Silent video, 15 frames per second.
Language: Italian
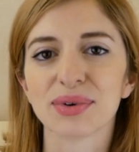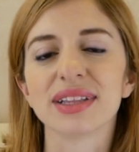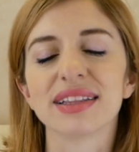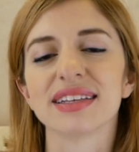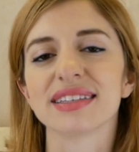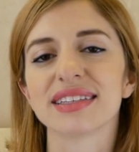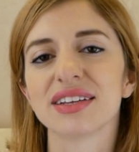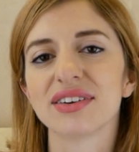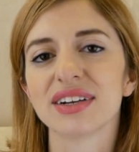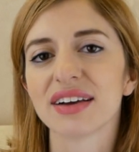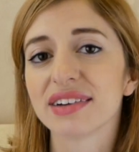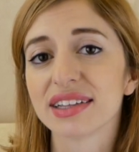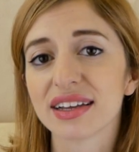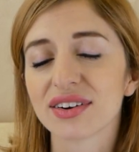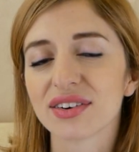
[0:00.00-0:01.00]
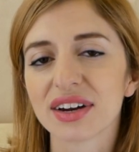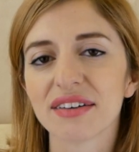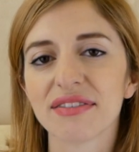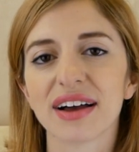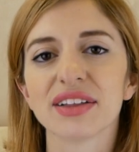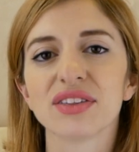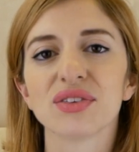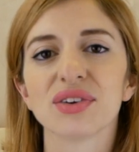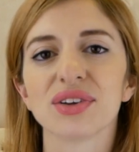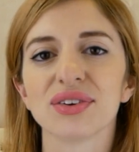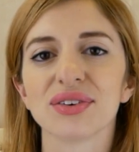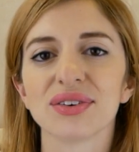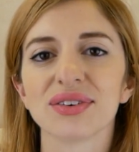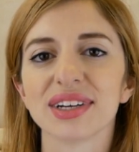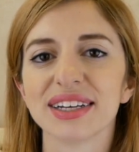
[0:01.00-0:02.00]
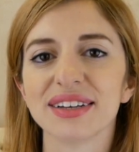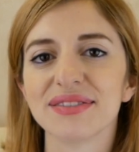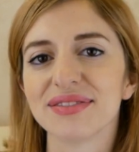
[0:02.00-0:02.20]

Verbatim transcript: quindi se non l'avete ancora fatto io eh,